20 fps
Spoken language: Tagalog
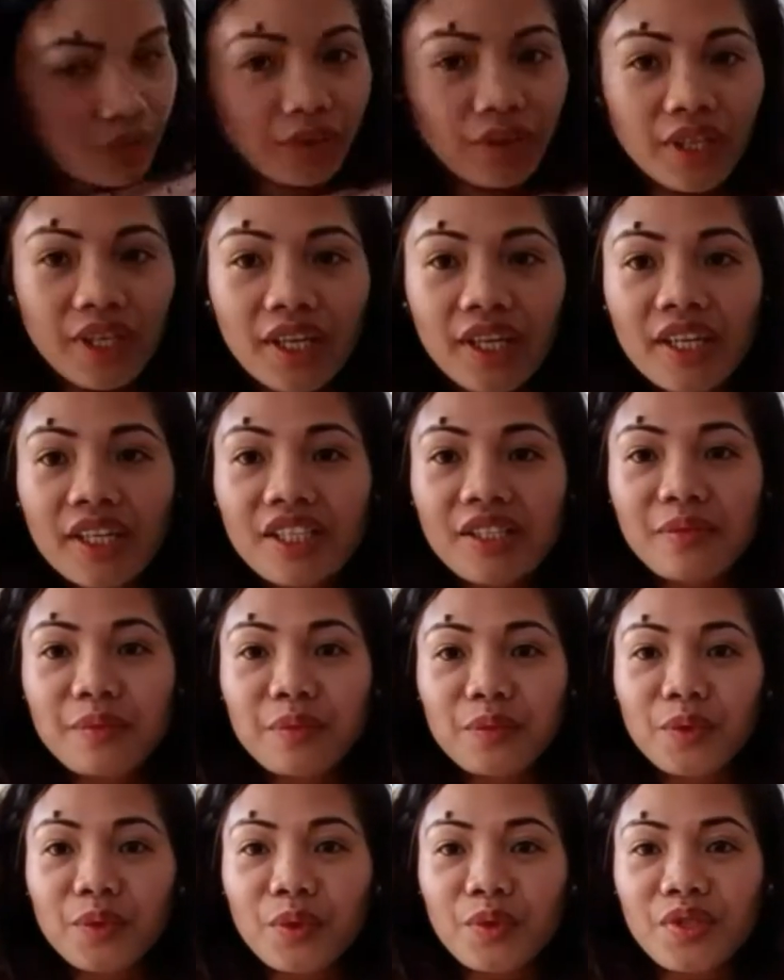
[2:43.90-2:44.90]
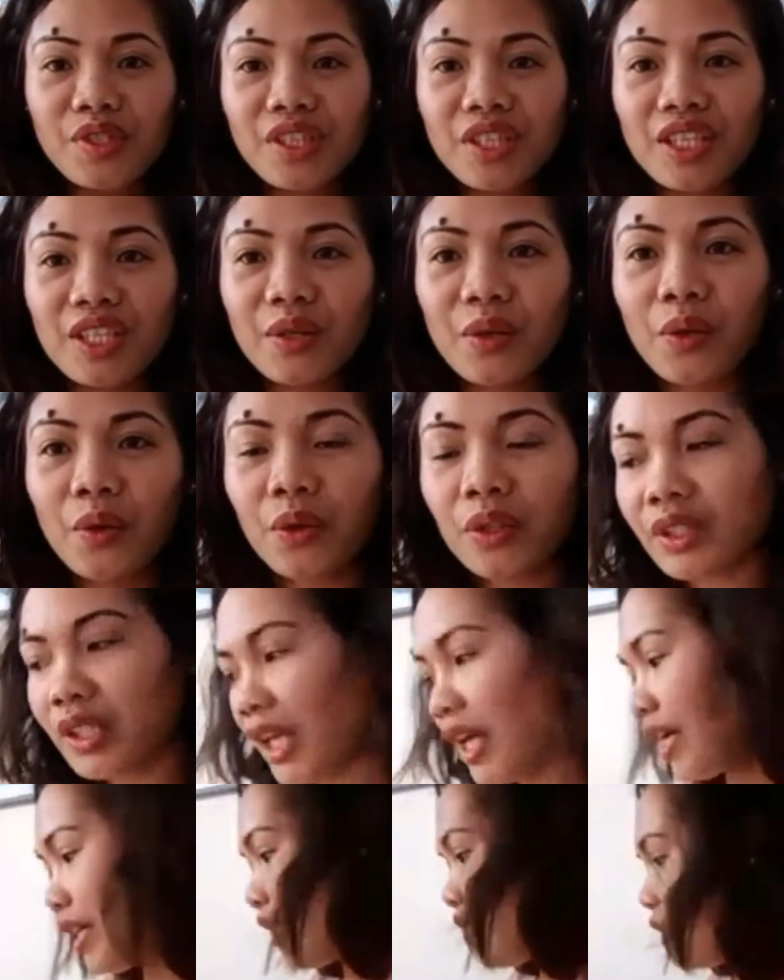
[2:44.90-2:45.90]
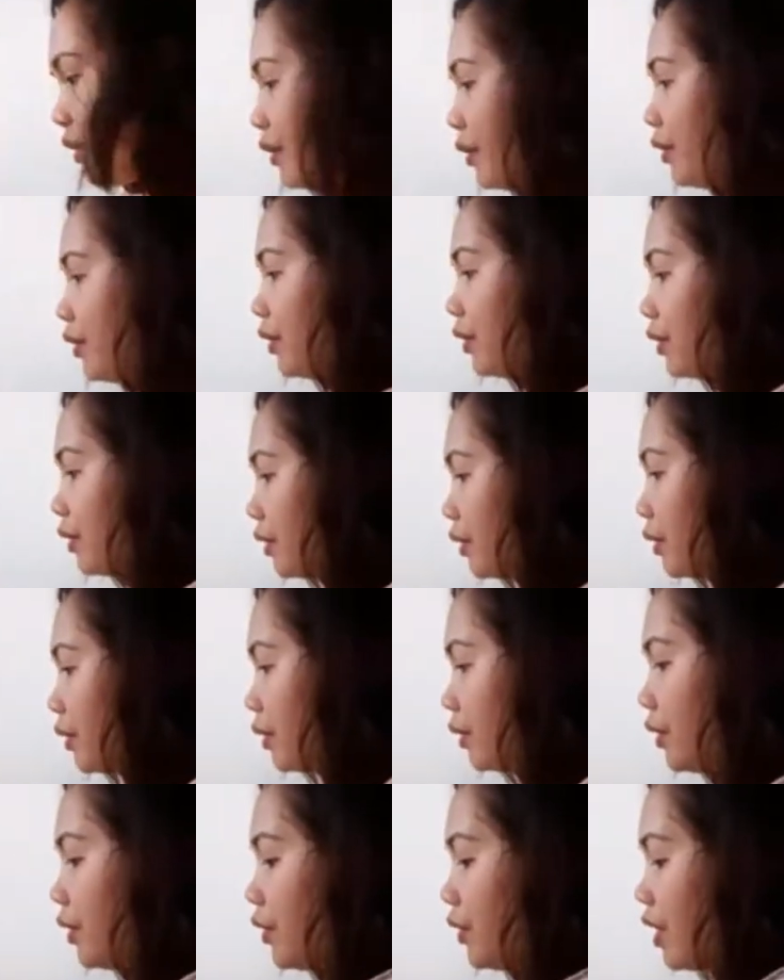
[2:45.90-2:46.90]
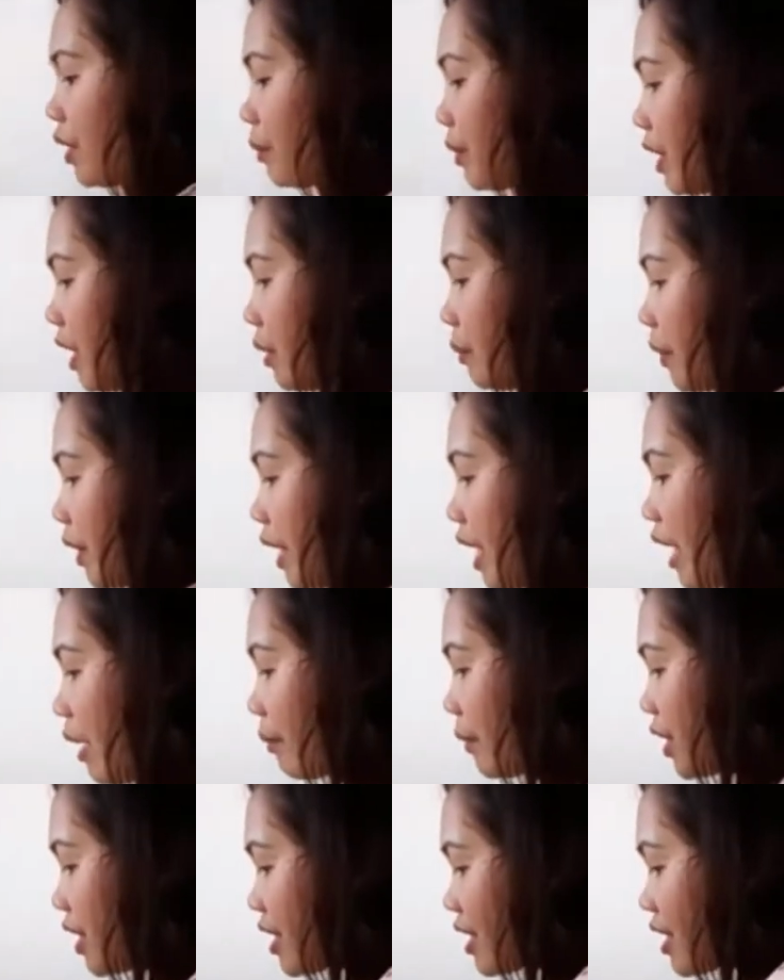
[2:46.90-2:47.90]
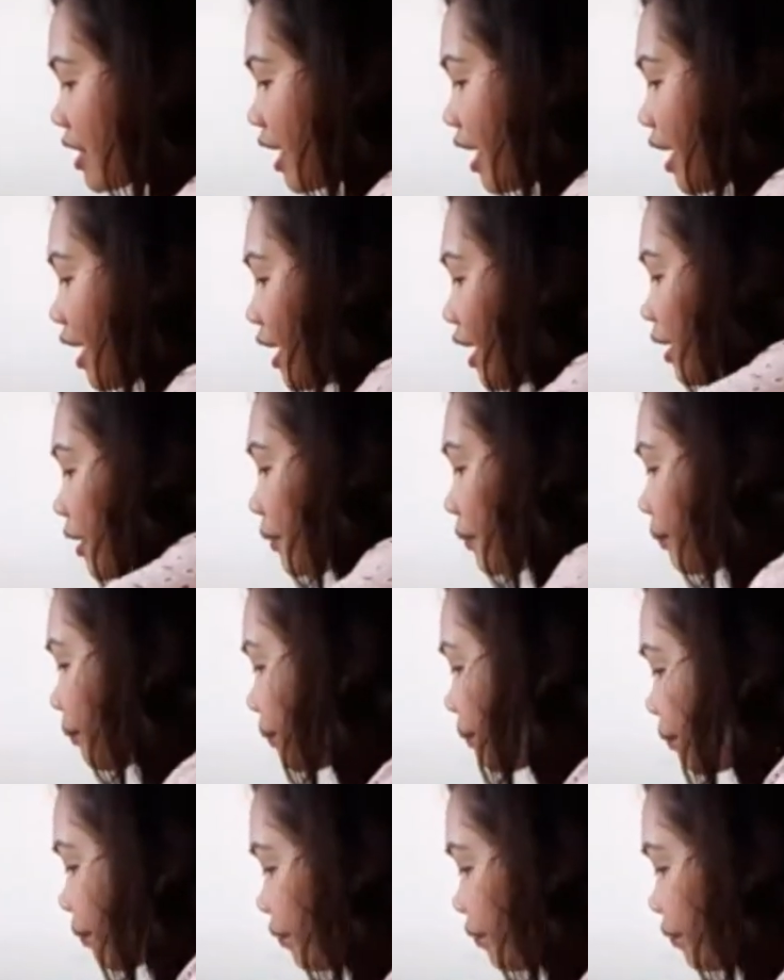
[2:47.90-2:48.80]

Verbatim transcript: So next, grocery haul tayo. So yung nabili pa namin sa